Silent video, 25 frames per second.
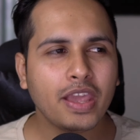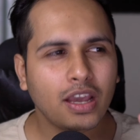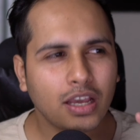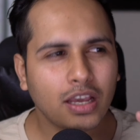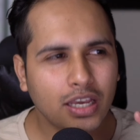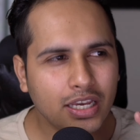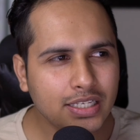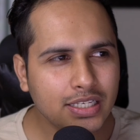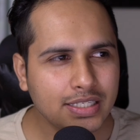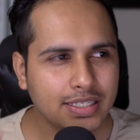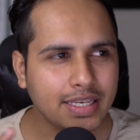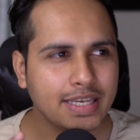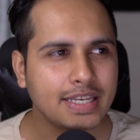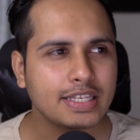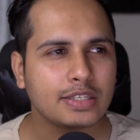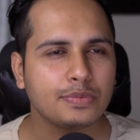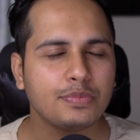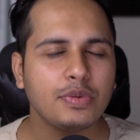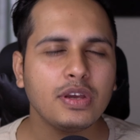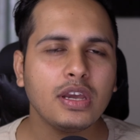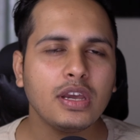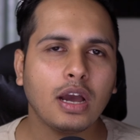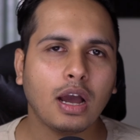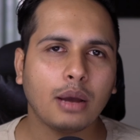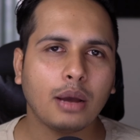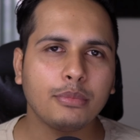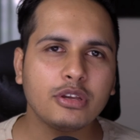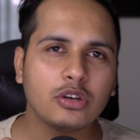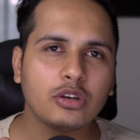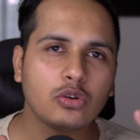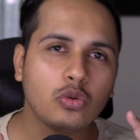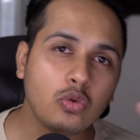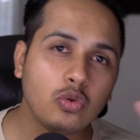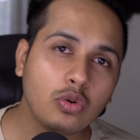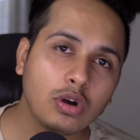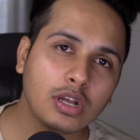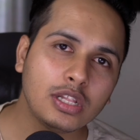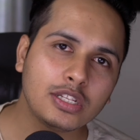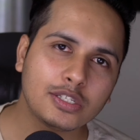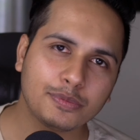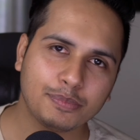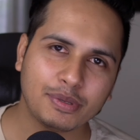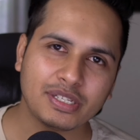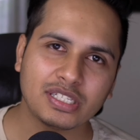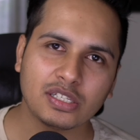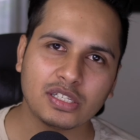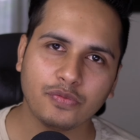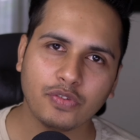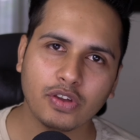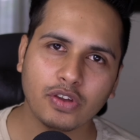इस केस में अभी गूगल
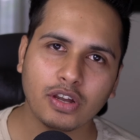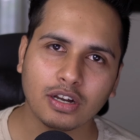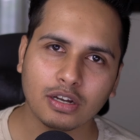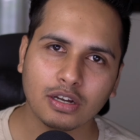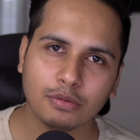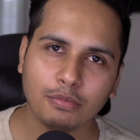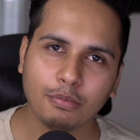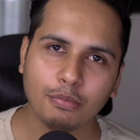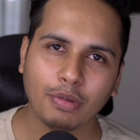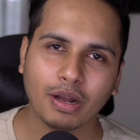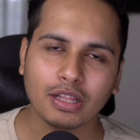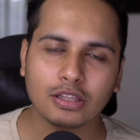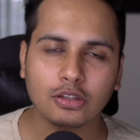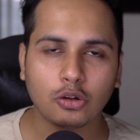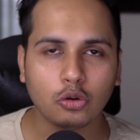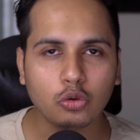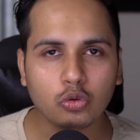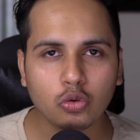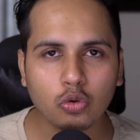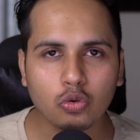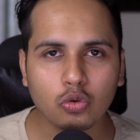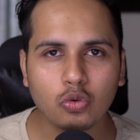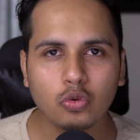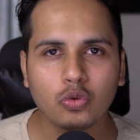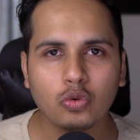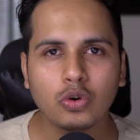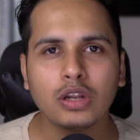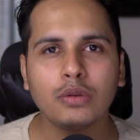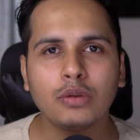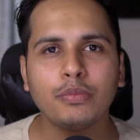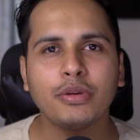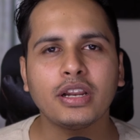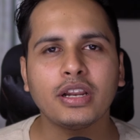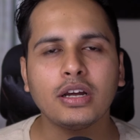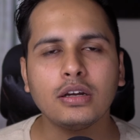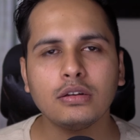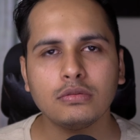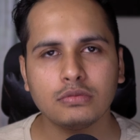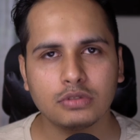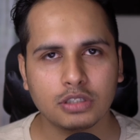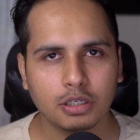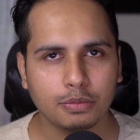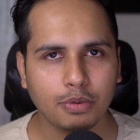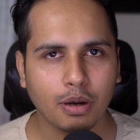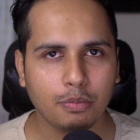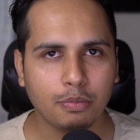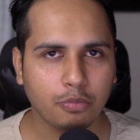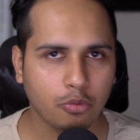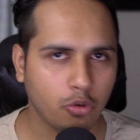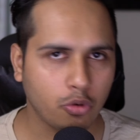स्पेसिफिक अगर मैं बात करूँ तो गूगल गूगल में ना जब
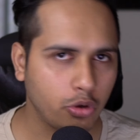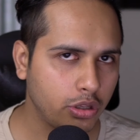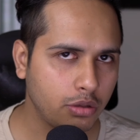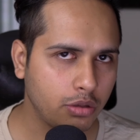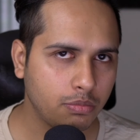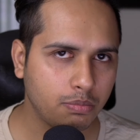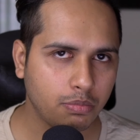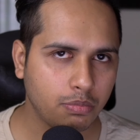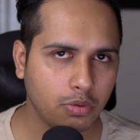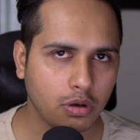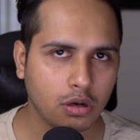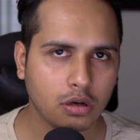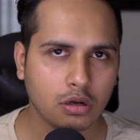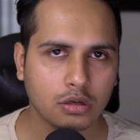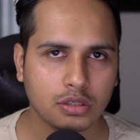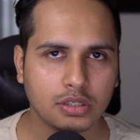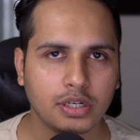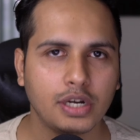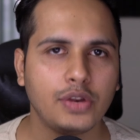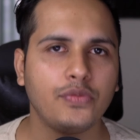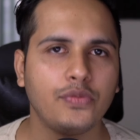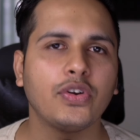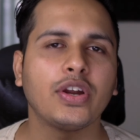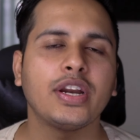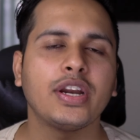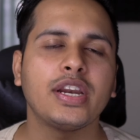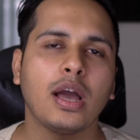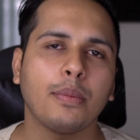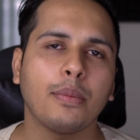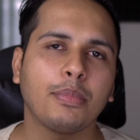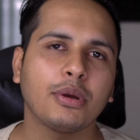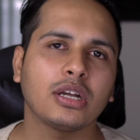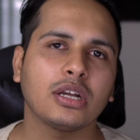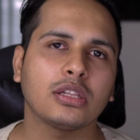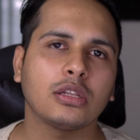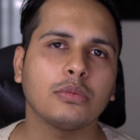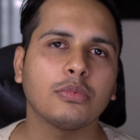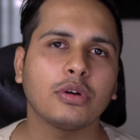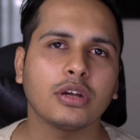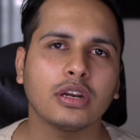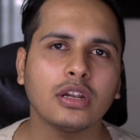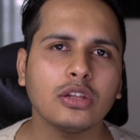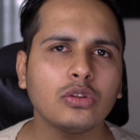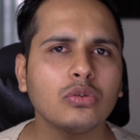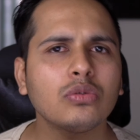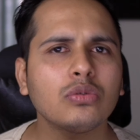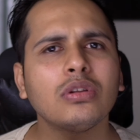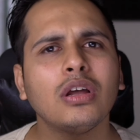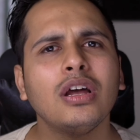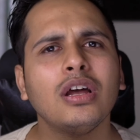आप कोई सर्टिफिकेट यहाँ पे ख़त्म कर रहे हैं
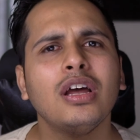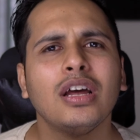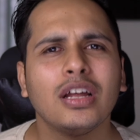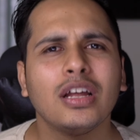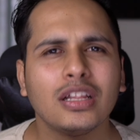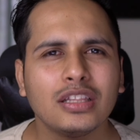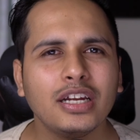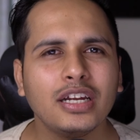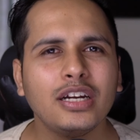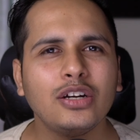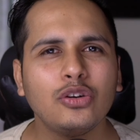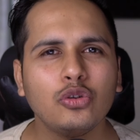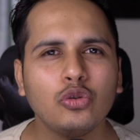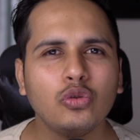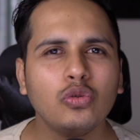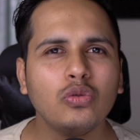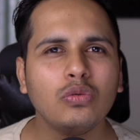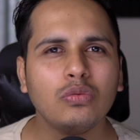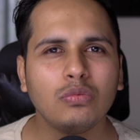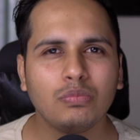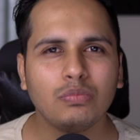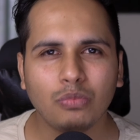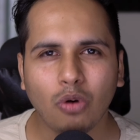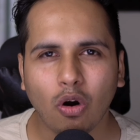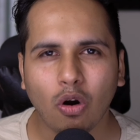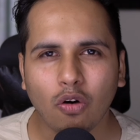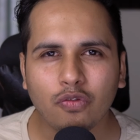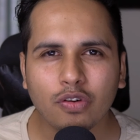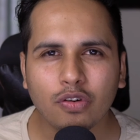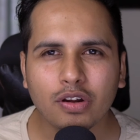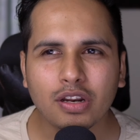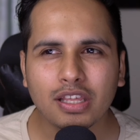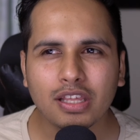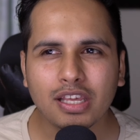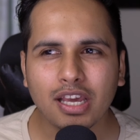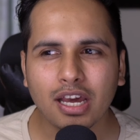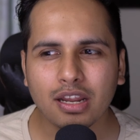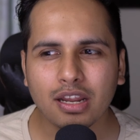तो दे डू ऑफर कि यार